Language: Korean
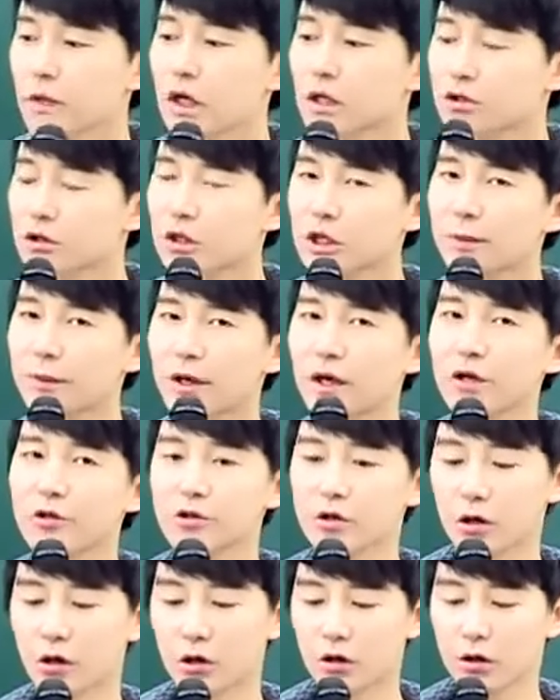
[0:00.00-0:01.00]
선생님이
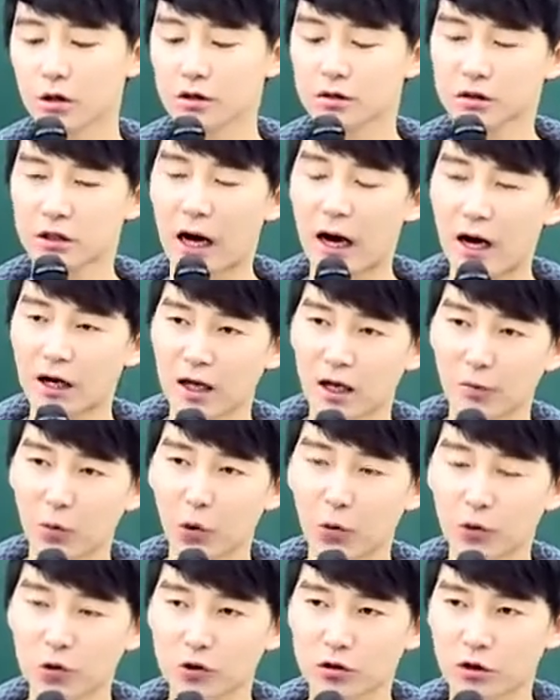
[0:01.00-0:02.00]
얘기했죠. 나의
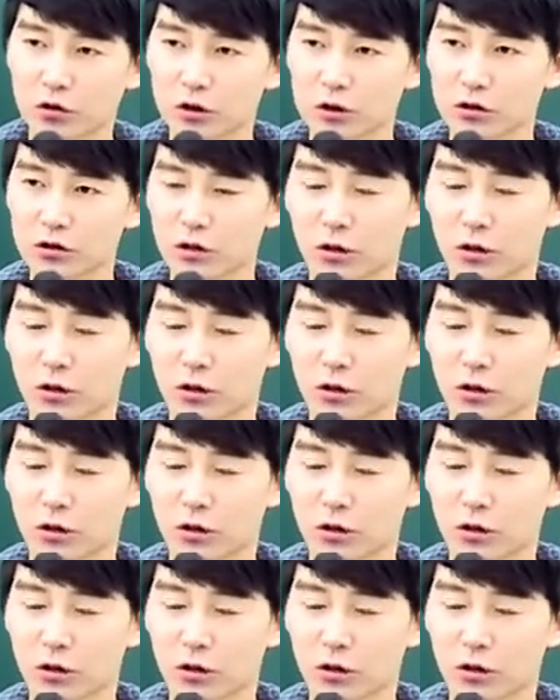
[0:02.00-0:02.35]
목적은